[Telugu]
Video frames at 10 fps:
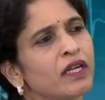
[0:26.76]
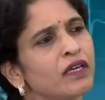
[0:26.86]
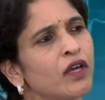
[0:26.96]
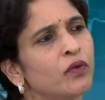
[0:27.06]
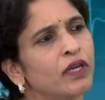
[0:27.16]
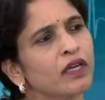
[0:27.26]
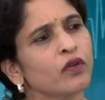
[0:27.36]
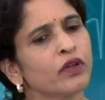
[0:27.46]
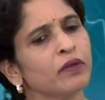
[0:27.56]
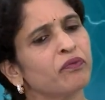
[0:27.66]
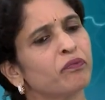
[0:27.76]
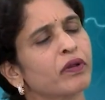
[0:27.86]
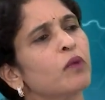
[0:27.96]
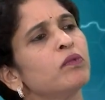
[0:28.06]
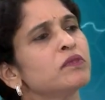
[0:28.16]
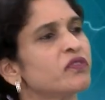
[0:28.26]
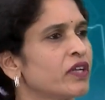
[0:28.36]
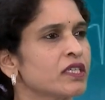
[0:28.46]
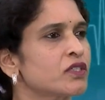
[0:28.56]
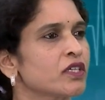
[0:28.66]
పరంగా కూడా కొన్ని ప్రాబ్లమ్స్
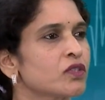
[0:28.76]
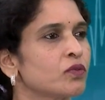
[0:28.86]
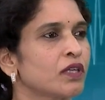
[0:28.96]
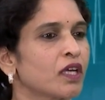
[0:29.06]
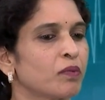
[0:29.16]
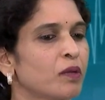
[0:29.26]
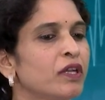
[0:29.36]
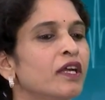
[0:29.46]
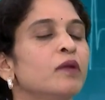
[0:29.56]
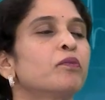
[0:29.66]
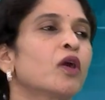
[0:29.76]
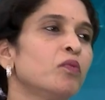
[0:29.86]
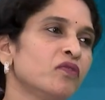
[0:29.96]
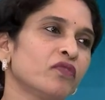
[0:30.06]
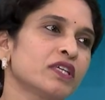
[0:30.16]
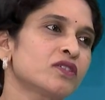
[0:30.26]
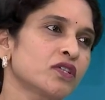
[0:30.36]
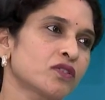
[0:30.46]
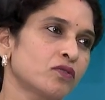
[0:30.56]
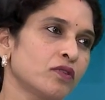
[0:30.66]
ఫేస్ చేస్తుంటారు బేబీ నేను ఈ ప్రాబ్లం ఫేస్
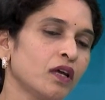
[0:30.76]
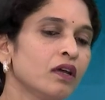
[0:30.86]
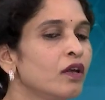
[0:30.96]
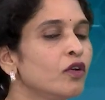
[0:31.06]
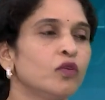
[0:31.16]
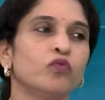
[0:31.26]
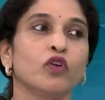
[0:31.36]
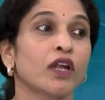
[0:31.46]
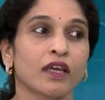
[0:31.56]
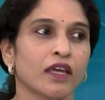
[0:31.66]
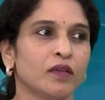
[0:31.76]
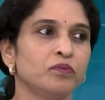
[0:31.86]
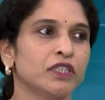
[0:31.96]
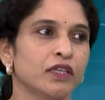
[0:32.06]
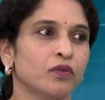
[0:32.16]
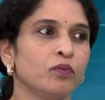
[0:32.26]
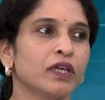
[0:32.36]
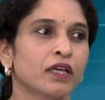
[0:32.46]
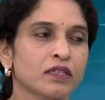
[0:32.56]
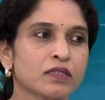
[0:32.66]
చేస్తున్నా నువ్వు నాకు హెల్ప్ చేయు
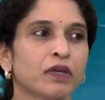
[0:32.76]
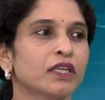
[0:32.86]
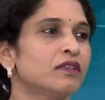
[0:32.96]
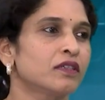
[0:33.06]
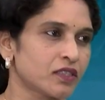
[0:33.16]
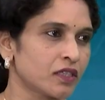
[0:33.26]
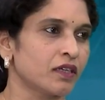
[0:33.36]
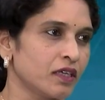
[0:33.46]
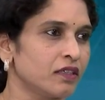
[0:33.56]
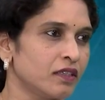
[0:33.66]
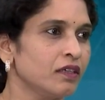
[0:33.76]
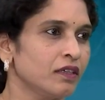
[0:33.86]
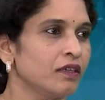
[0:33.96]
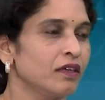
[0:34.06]
బికాస్ మన ఇద్దరు జర్నీ ఇది